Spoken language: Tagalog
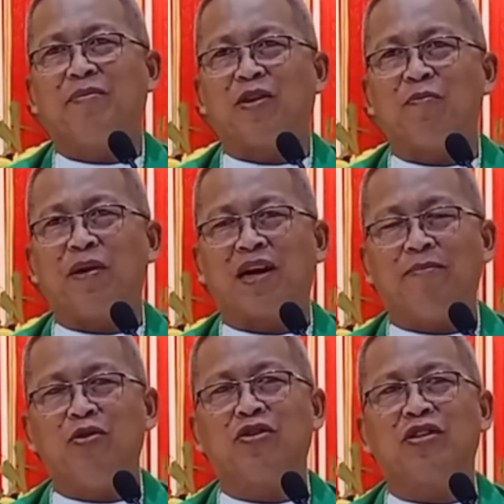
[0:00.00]
pero pag
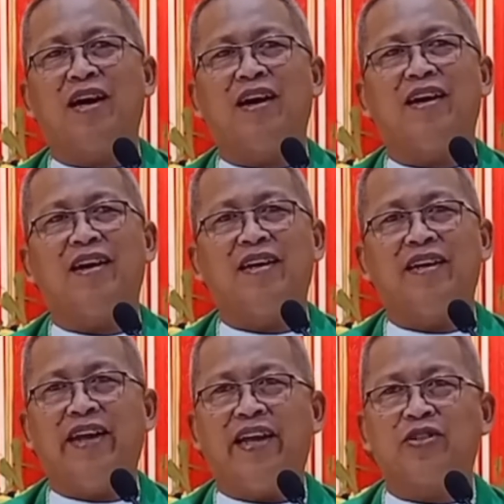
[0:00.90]
abot na
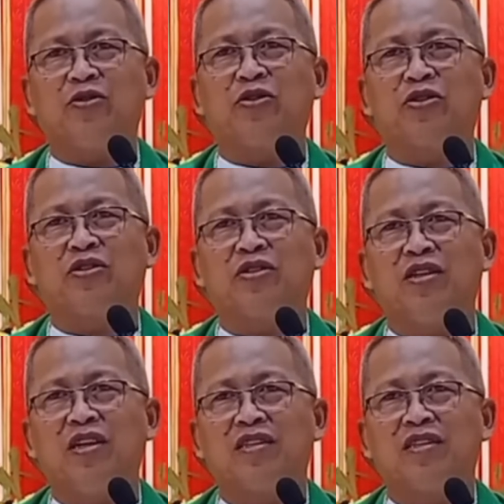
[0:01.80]
ni Jesus